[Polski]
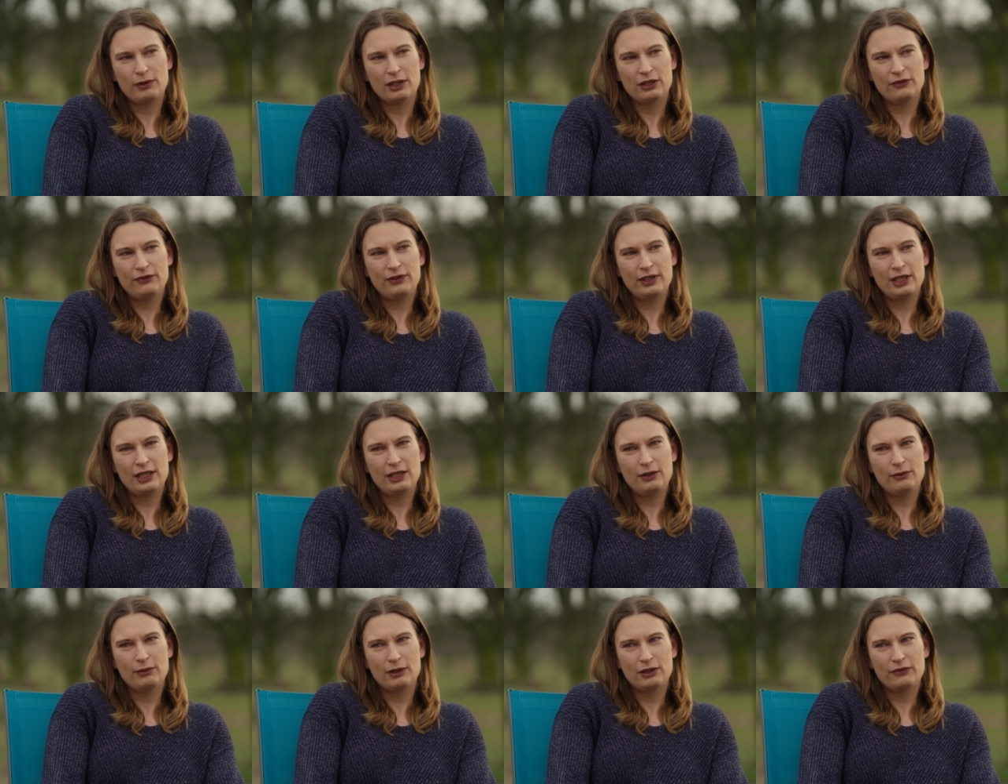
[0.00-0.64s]

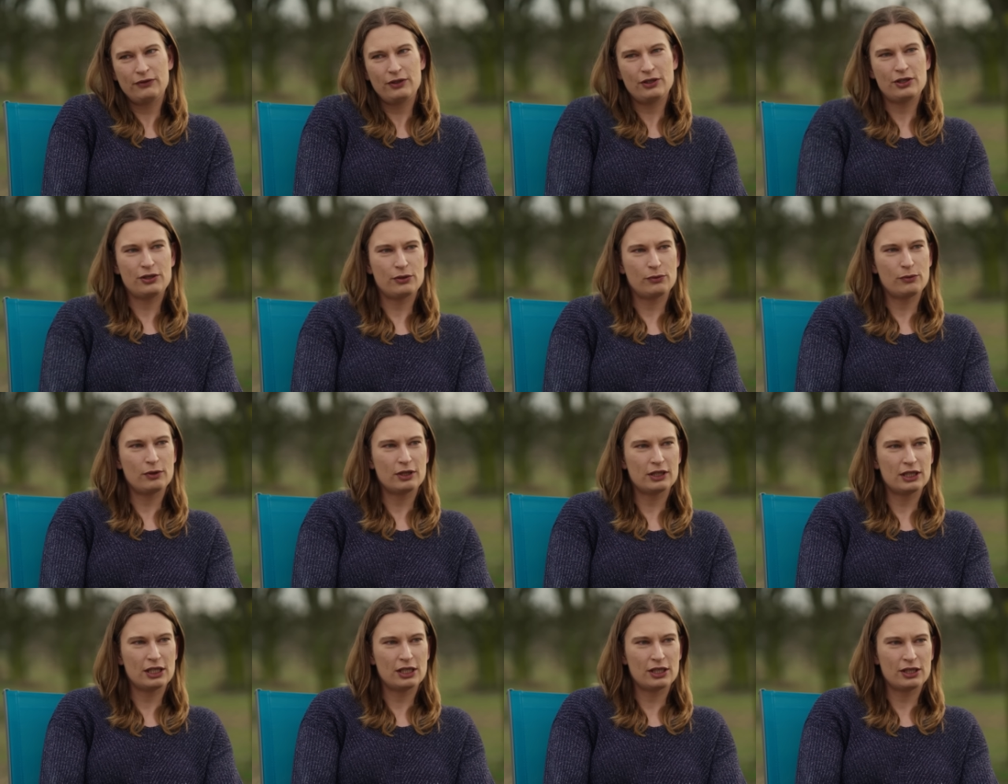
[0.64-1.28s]
łatwiej, łatwiej się się
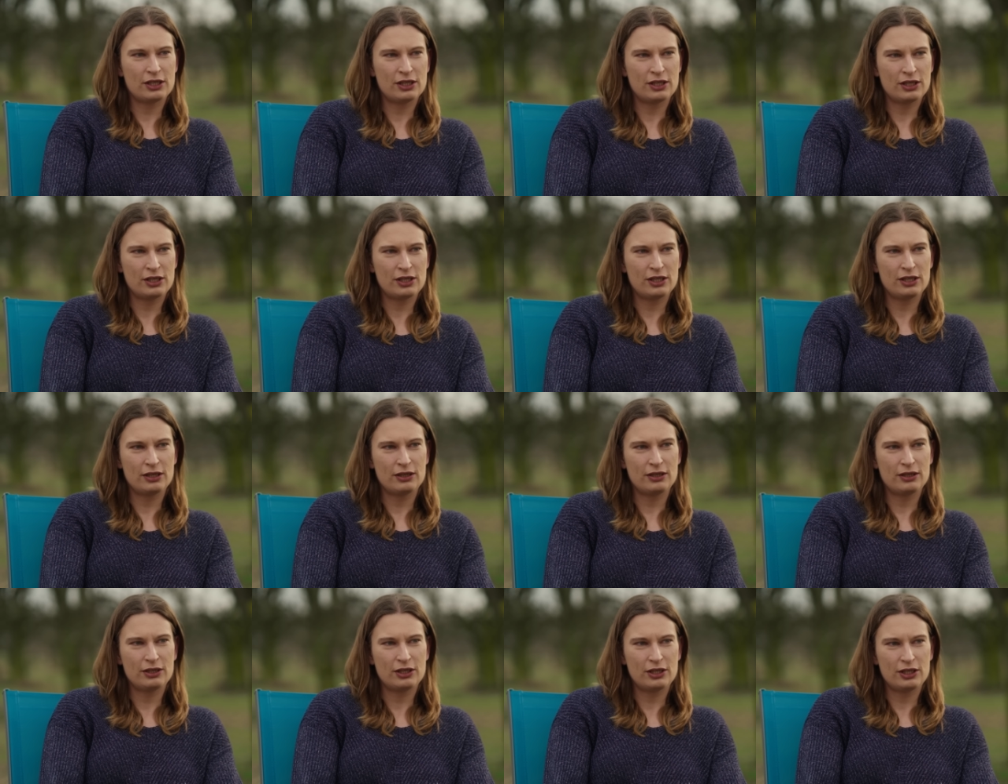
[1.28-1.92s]
układa z,
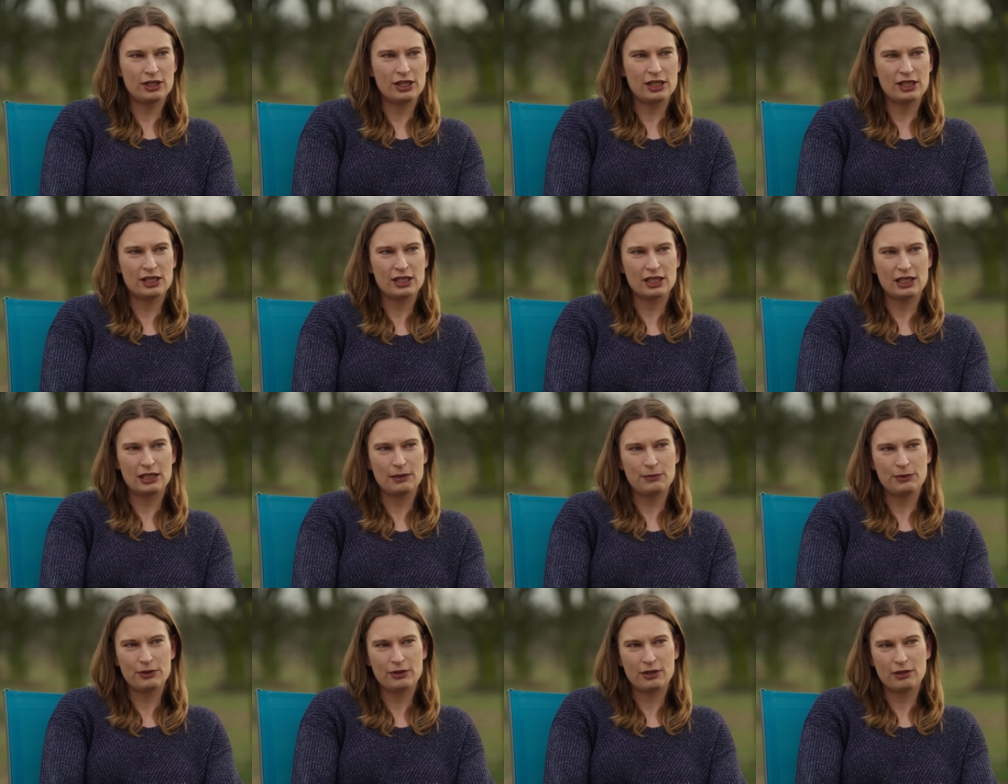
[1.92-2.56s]
życie z
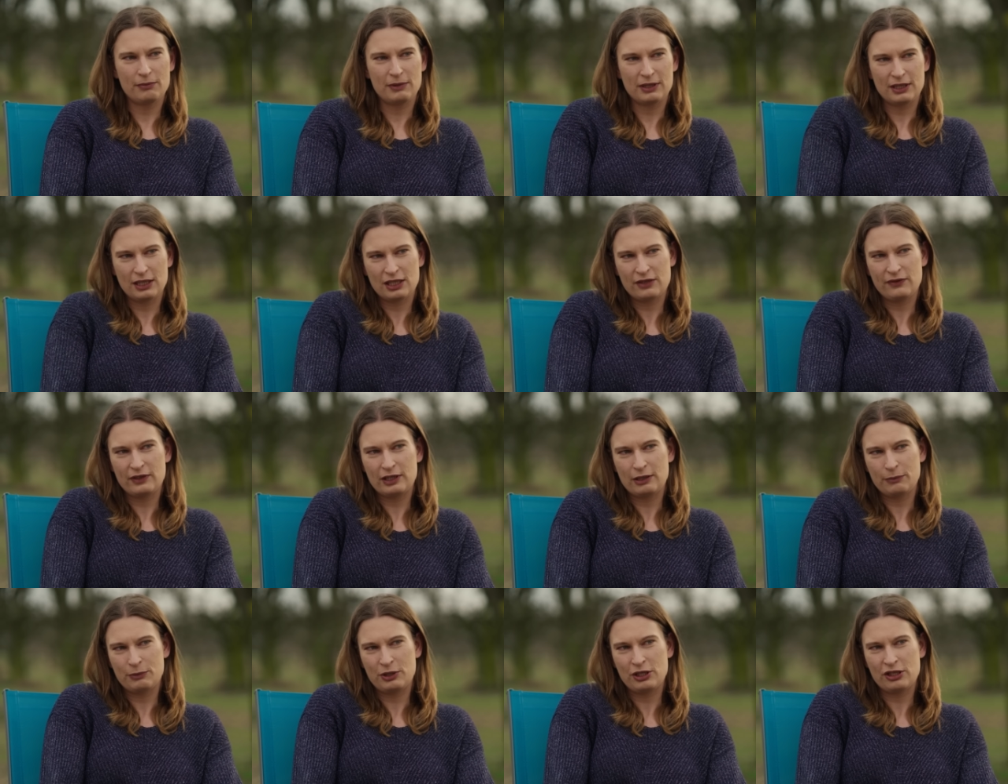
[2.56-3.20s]
kimś, kto ma tak
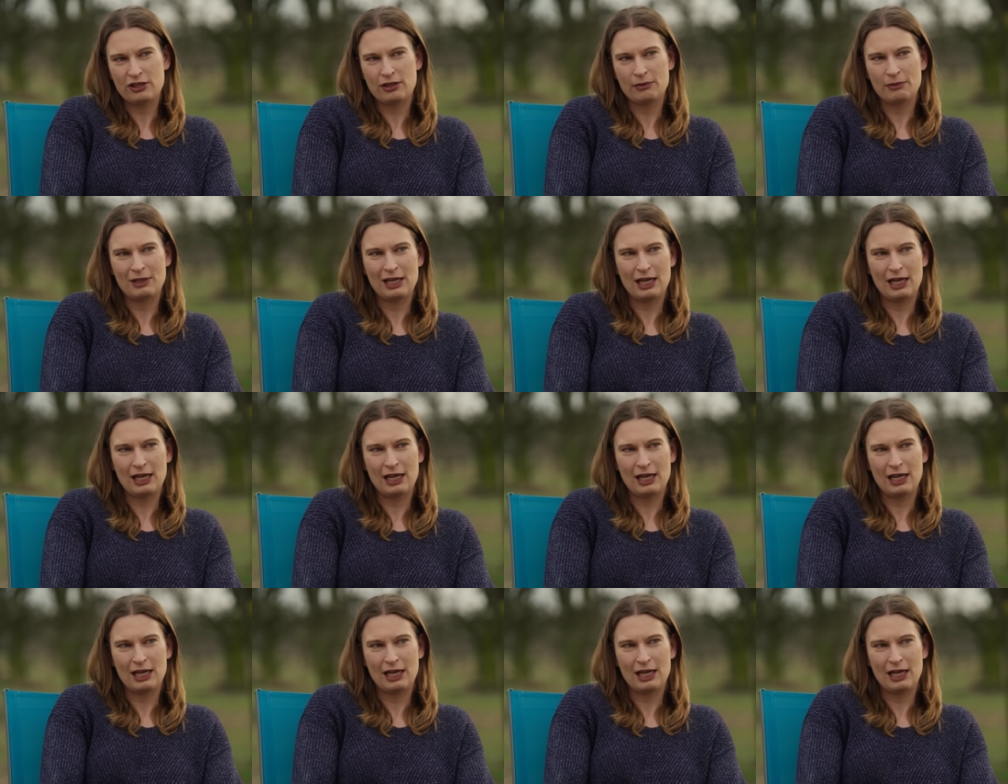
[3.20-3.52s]
zwaną czystą